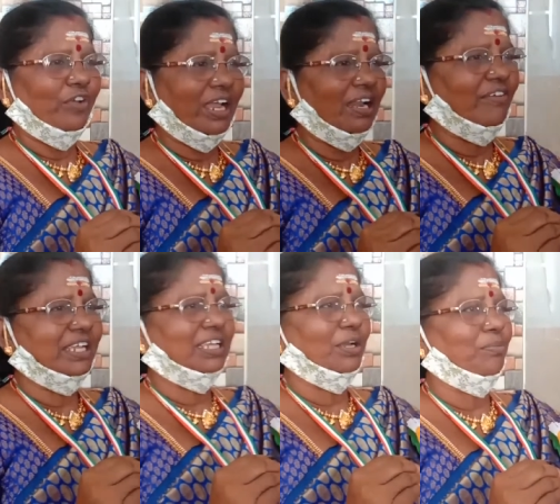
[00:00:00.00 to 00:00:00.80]
வேலை
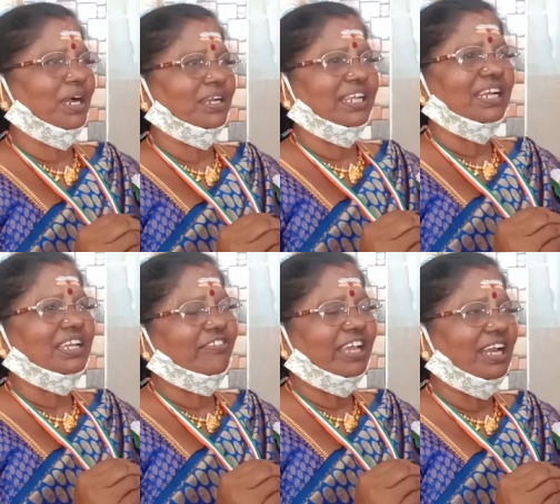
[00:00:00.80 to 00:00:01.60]
வாங்கிக்கோமானு
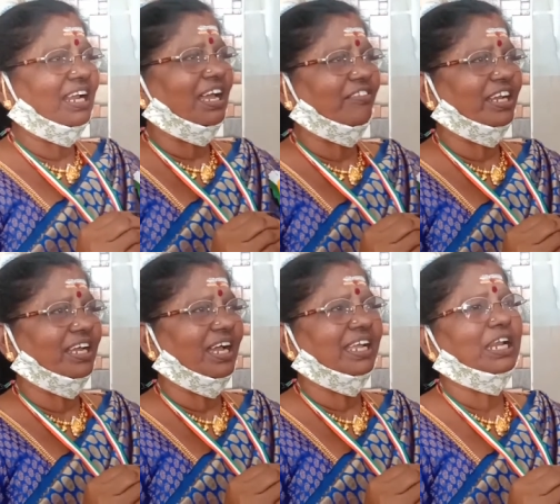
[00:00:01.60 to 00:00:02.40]
எனக்கு வேலைலாம்
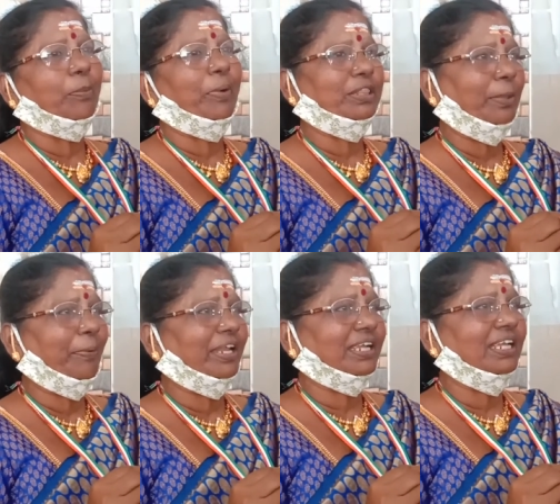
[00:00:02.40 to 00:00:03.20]
வேணாம் எனக்கு பத்து
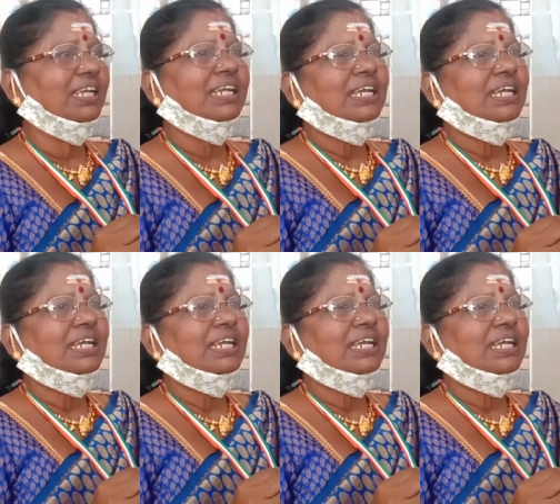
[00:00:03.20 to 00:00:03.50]
பேருக்கு